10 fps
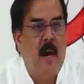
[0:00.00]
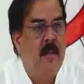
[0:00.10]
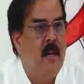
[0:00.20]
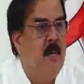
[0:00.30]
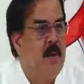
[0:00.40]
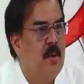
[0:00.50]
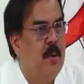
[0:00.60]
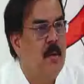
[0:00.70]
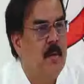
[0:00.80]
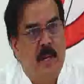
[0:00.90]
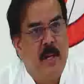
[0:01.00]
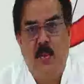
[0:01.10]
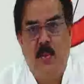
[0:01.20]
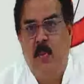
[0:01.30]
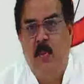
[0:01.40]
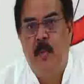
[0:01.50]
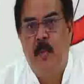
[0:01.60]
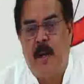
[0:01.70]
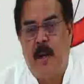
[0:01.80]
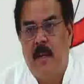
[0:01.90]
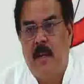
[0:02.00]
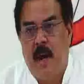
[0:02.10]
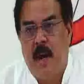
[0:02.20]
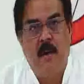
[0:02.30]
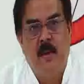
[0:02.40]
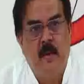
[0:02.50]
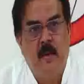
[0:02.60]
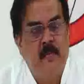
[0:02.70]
కాగితాలు పట్టుకుని ప్రెస్ ముందు మీరు మాట్లాడిన మాటలు